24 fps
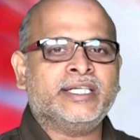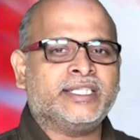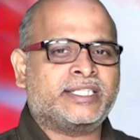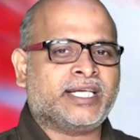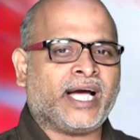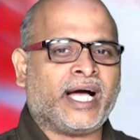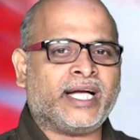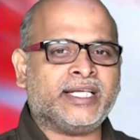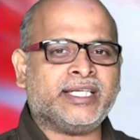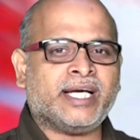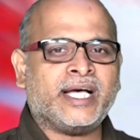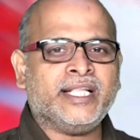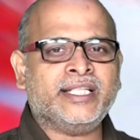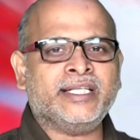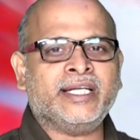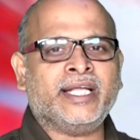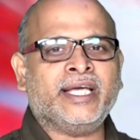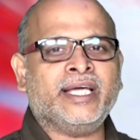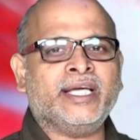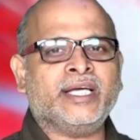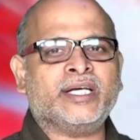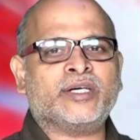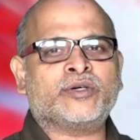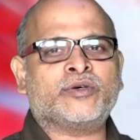
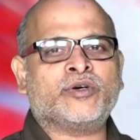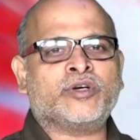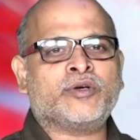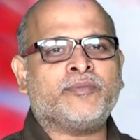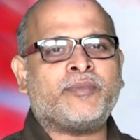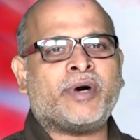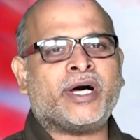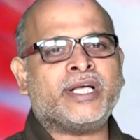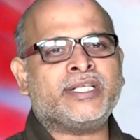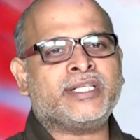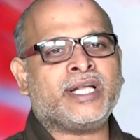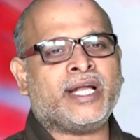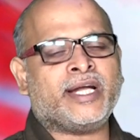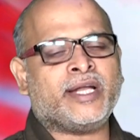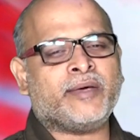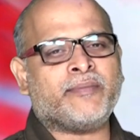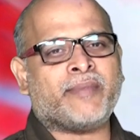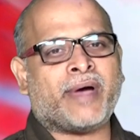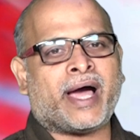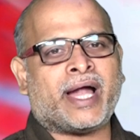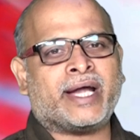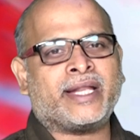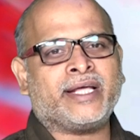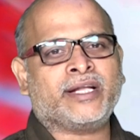షాజాద్ని గుర్బాజ్లని
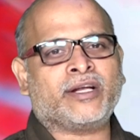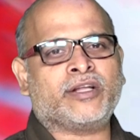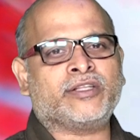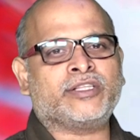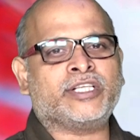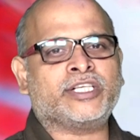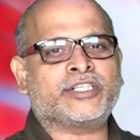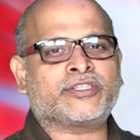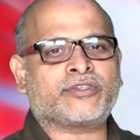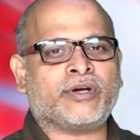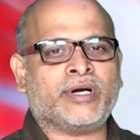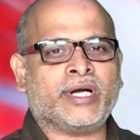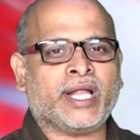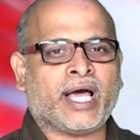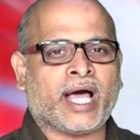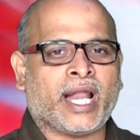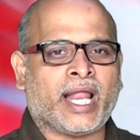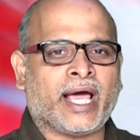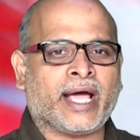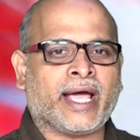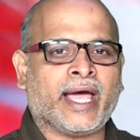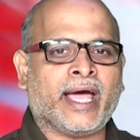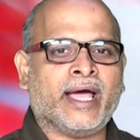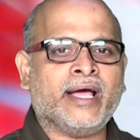బ్యాటింగ్లో తీసుకోండి
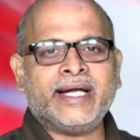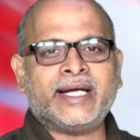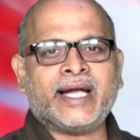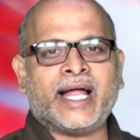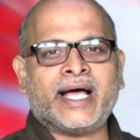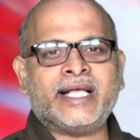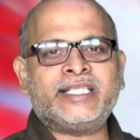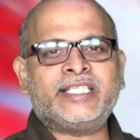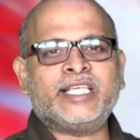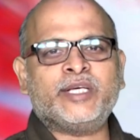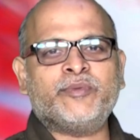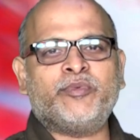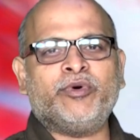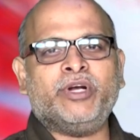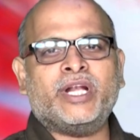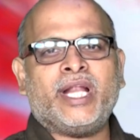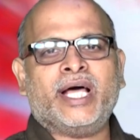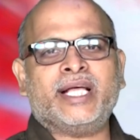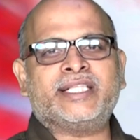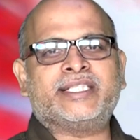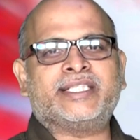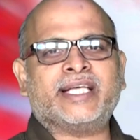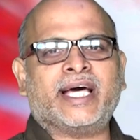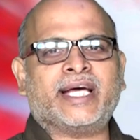అలాగే
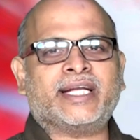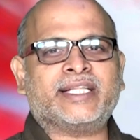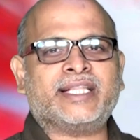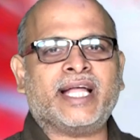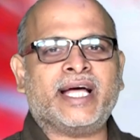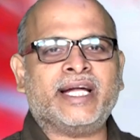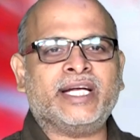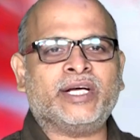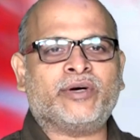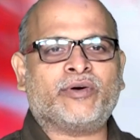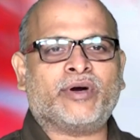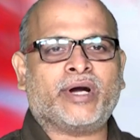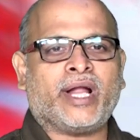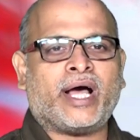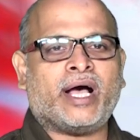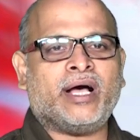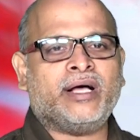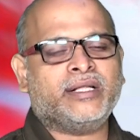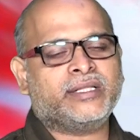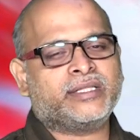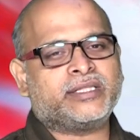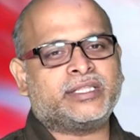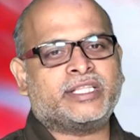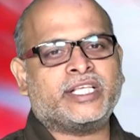నజీబుల్లా జర్దాన్ని కూడా
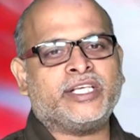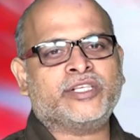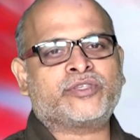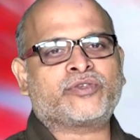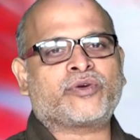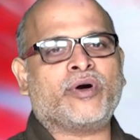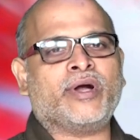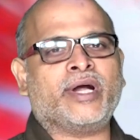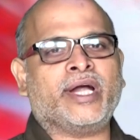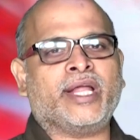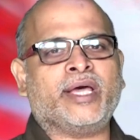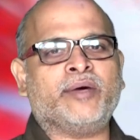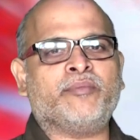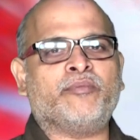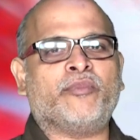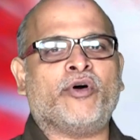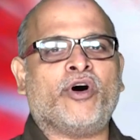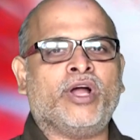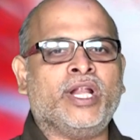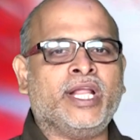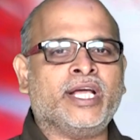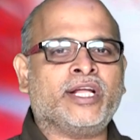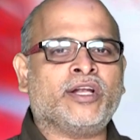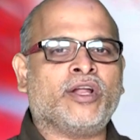తీసుకోండి
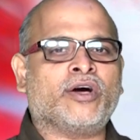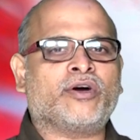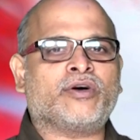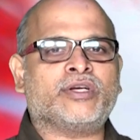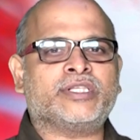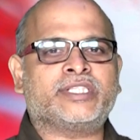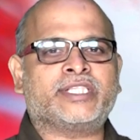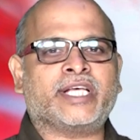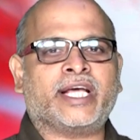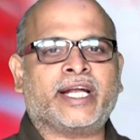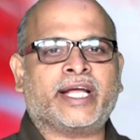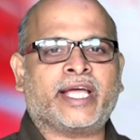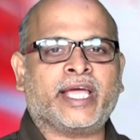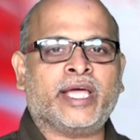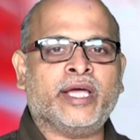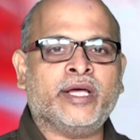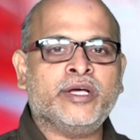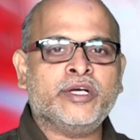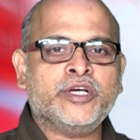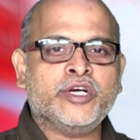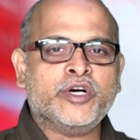బౌలింగ్లోకి వచ్చేసరికి